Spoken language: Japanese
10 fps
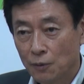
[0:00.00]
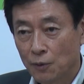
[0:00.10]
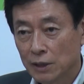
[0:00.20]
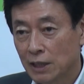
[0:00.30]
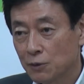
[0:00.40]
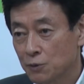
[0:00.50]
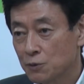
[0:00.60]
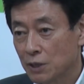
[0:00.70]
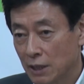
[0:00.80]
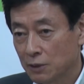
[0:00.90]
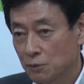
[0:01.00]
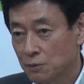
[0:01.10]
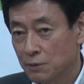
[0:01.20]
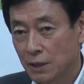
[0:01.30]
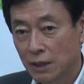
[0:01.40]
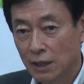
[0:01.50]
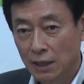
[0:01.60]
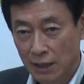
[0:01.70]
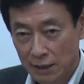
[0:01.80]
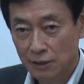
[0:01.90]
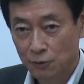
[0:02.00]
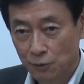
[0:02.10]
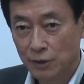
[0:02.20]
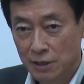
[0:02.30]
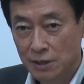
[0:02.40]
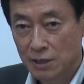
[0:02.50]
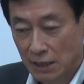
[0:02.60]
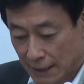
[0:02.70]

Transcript: 課題の一つかなというふうに考えているところです。